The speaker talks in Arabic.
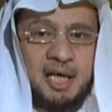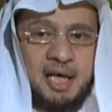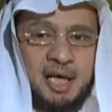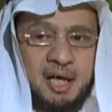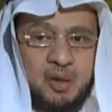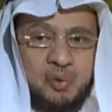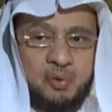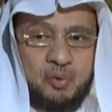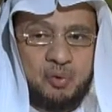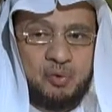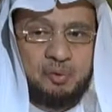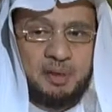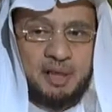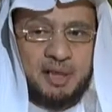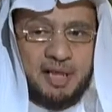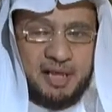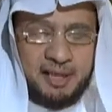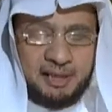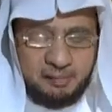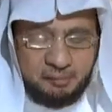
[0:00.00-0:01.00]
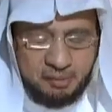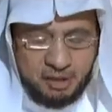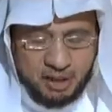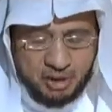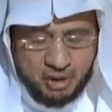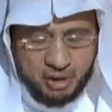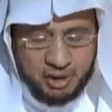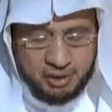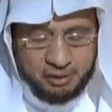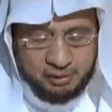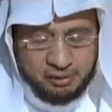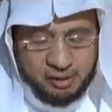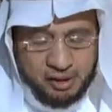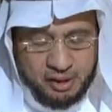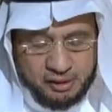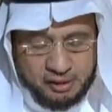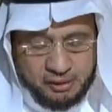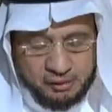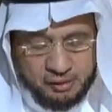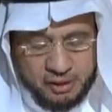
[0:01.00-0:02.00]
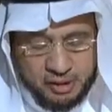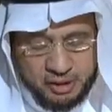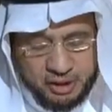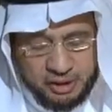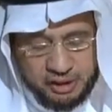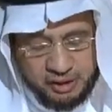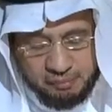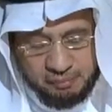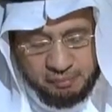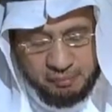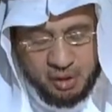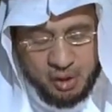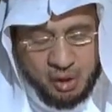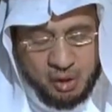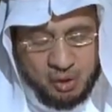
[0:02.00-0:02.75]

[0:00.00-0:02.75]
اعوذ بالله من الشيطان الرجيم